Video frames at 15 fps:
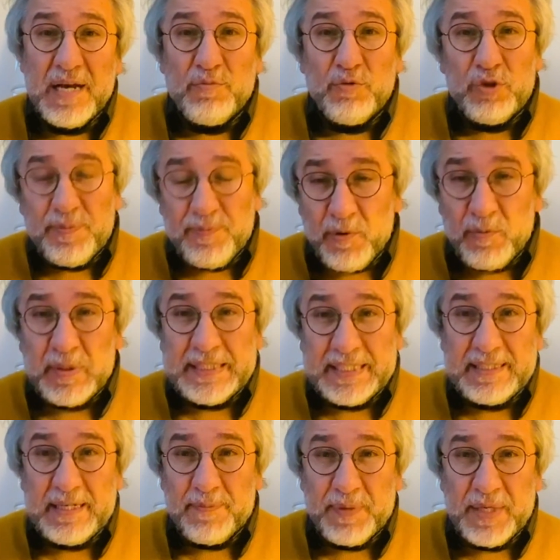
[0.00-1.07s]
Bu diplomatik
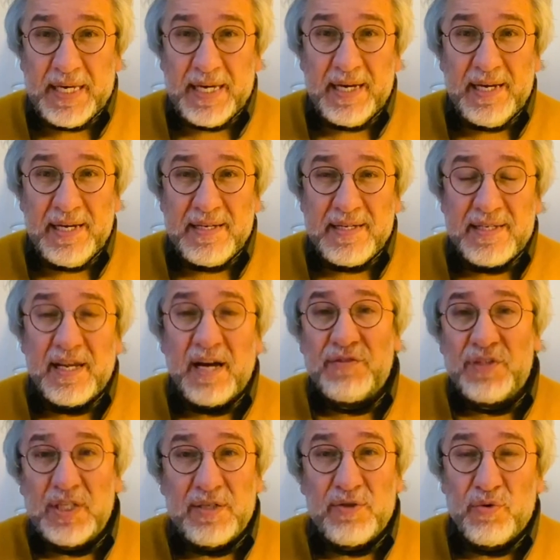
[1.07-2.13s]
tepkiye
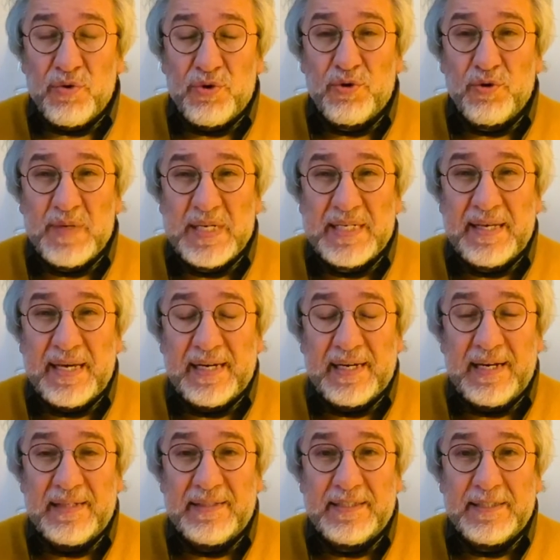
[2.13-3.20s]
savcılık soruşturması da
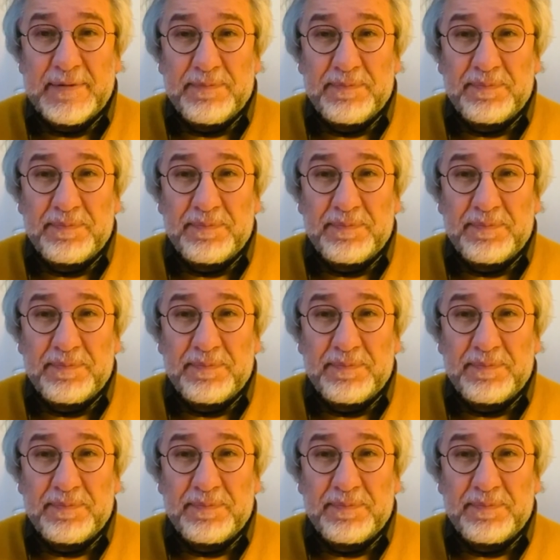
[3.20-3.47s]
eklendi.